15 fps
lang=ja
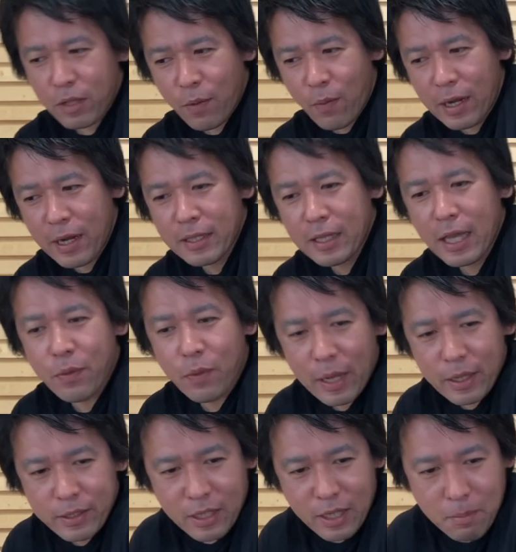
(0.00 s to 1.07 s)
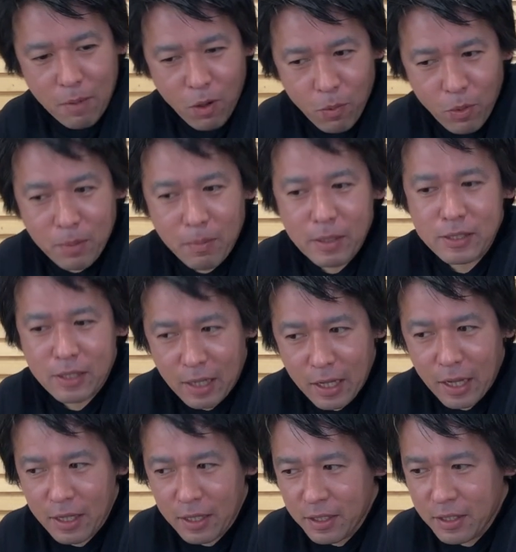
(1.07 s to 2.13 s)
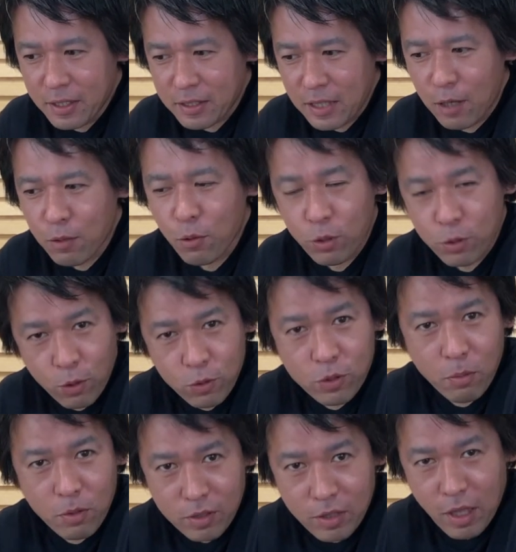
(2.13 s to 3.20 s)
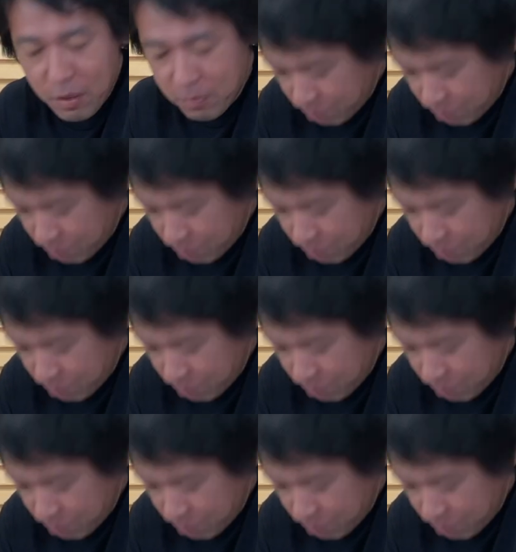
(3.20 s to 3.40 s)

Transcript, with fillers: 割れないわって、今思いましたねなるほどと思って